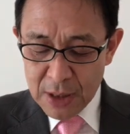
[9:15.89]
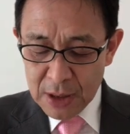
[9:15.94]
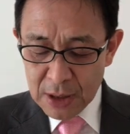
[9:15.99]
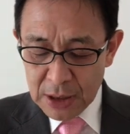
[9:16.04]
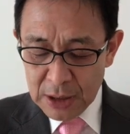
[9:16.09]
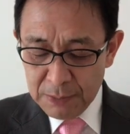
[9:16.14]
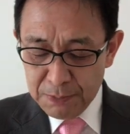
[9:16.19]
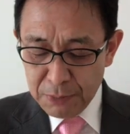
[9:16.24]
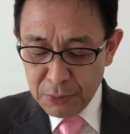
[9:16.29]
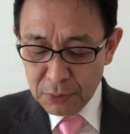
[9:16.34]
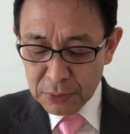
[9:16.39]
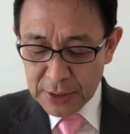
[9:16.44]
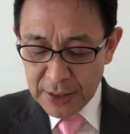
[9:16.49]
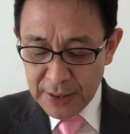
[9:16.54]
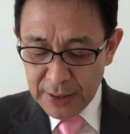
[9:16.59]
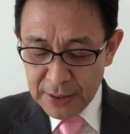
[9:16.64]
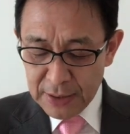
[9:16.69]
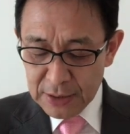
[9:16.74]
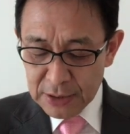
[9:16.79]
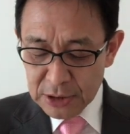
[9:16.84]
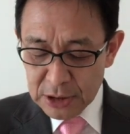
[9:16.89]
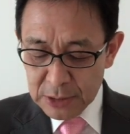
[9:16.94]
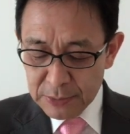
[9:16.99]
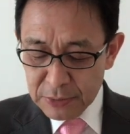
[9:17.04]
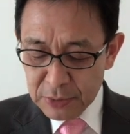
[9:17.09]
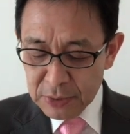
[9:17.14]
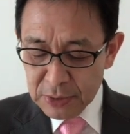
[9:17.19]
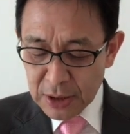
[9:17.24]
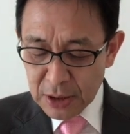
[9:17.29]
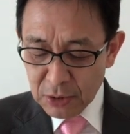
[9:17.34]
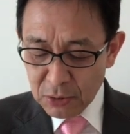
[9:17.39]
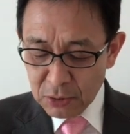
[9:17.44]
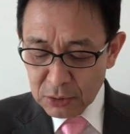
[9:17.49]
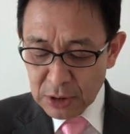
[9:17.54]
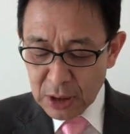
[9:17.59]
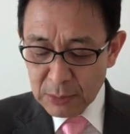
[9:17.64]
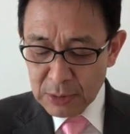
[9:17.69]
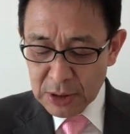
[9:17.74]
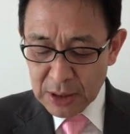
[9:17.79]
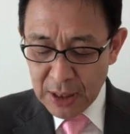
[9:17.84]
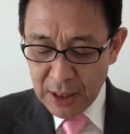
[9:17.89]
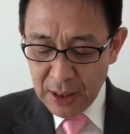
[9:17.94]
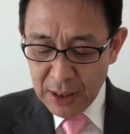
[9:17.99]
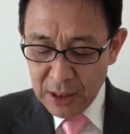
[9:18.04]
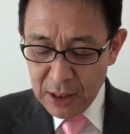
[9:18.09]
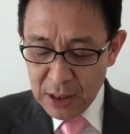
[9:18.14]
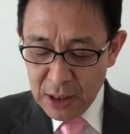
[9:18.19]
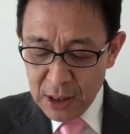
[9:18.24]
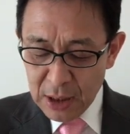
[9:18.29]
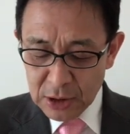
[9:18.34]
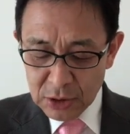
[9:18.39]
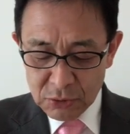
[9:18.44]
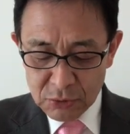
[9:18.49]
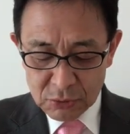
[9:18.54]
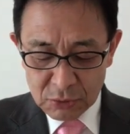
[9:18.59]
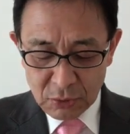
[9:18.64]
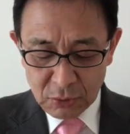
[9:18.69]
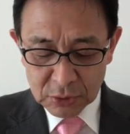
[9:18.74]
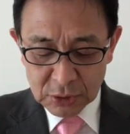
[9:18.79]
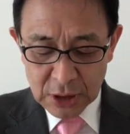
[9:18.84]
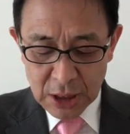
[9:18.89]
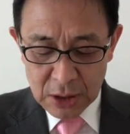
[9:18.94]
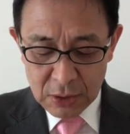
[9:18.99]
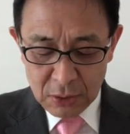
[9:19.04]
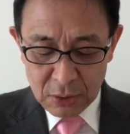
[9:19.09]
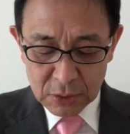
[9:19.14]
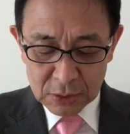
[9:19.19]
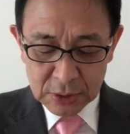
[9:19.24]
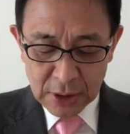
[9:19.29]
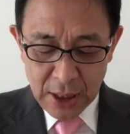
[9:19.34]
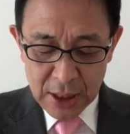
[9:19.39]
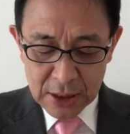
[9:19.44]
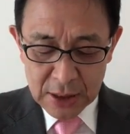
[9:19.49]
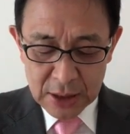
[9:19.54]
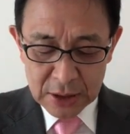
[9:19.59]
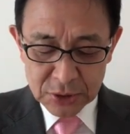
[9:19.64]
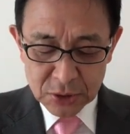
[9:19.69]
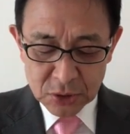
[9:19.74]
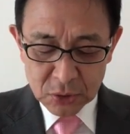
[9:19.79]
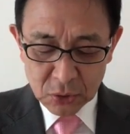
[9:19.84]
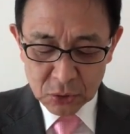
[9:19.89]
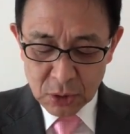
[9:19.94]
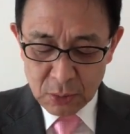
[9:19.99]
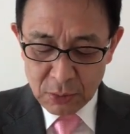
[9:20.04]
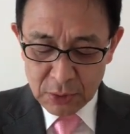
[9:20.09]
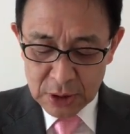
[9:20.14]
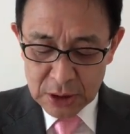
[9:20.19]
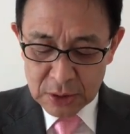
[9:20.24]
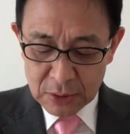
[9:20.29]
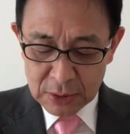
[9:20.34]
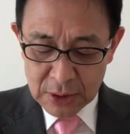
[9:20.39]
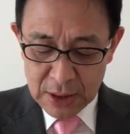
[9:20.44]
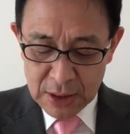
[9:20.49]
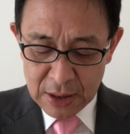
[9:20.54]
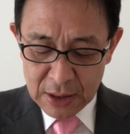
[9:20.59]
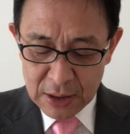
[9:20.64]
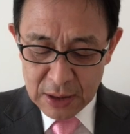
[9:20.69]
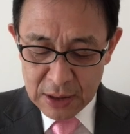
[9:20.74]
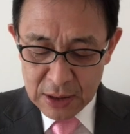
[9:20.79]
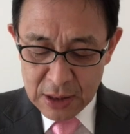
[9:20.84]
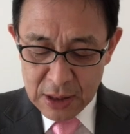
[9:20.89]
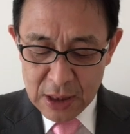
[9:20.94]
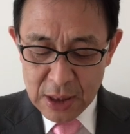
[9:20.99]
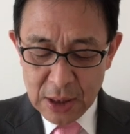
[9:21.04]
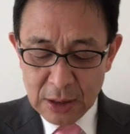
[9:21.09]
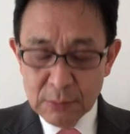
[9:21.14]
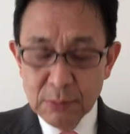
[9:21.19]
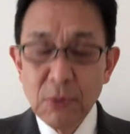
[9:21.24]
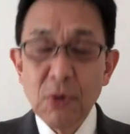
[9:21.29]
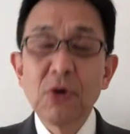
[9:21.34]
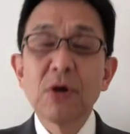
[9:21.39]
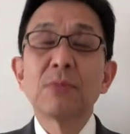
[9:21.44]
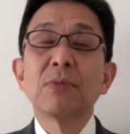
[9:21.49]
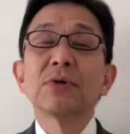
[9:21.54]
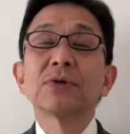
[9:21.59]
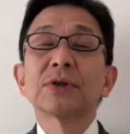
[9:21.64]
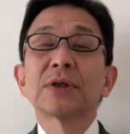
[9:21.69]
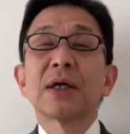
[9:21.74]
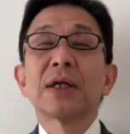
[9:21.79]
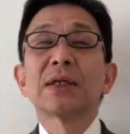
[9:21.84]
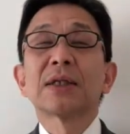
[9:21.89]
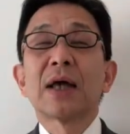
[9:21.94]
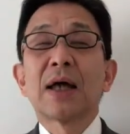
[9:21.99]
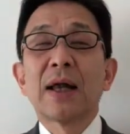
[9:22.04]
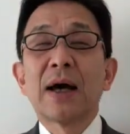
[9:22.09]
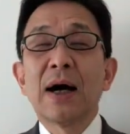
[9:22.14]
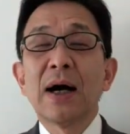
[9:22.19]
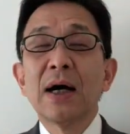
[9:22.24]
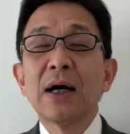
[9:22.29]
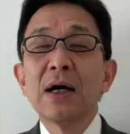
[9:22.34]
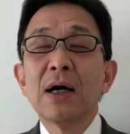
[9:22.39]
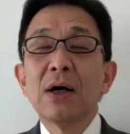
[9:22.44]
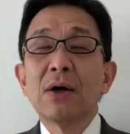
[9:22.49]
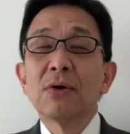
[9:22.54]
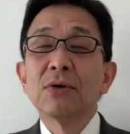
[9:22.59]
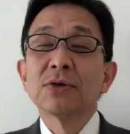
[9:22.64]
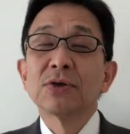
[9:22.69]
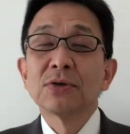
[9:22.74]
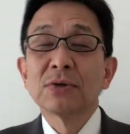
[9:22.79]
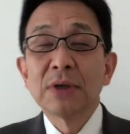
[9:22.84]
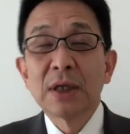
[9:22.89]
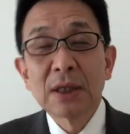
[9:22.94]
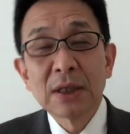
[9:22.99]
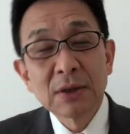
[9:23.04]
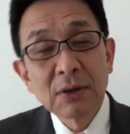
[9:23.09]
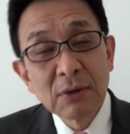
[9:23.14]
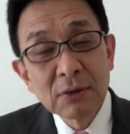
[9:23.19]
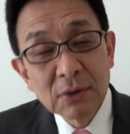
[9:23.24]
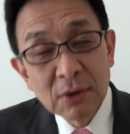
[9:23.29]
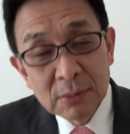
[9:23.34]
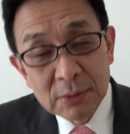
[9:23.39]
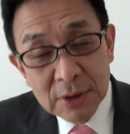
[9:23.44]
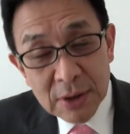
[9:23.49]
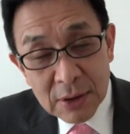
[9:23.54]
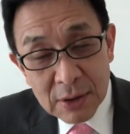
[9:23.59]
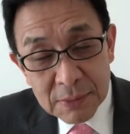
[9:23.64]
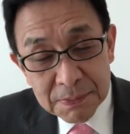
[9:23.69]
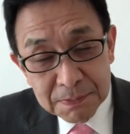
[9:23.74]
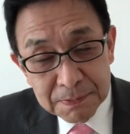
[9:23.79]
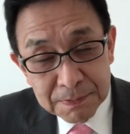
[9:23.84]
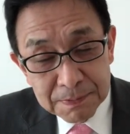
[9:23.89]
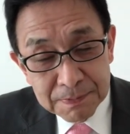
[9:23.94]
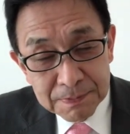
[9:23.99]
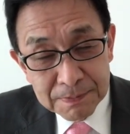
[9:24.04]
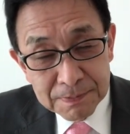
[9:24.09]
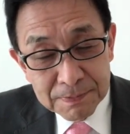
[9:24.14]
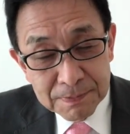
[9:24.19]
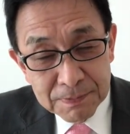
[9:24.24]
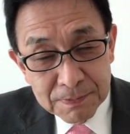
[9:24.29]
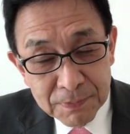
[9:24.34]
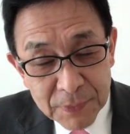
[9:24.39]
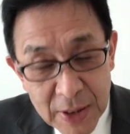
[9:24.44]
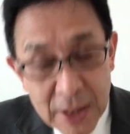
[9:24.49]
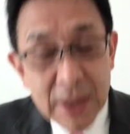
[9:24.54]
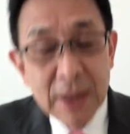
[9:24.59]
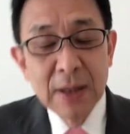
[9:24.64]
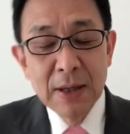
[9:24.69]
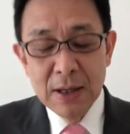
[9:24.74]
一方で自分で飲んでみて有効性を体感することもいいよね僕も疲れたら補充液と飲むよ、ね、